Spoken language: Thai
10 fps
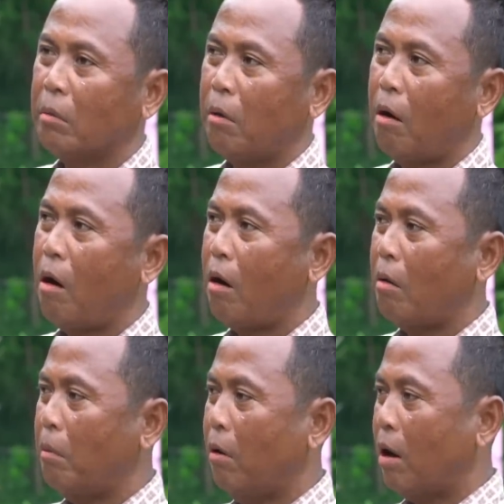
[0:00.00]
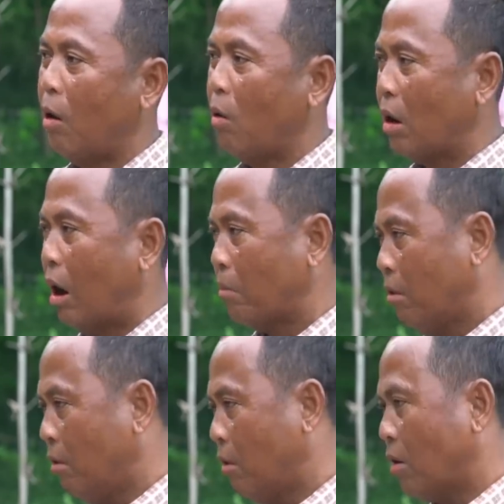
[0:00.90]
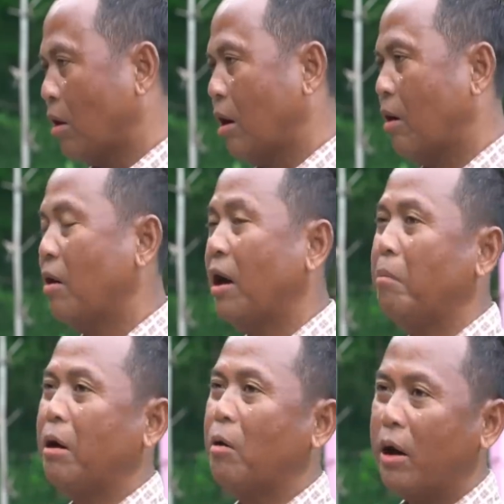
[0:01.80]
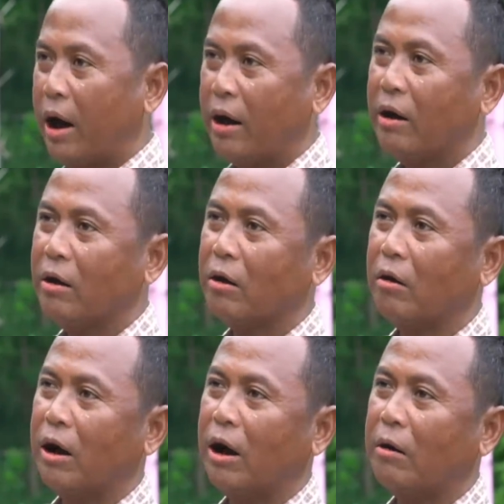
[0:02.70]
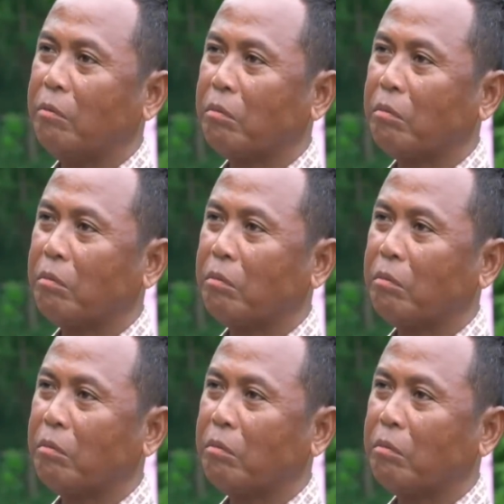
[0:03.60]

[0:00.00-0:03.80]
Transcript: พอพอเขาจับขึ้นรถเขาก็มีคนเห็นตอนนั้นแหละ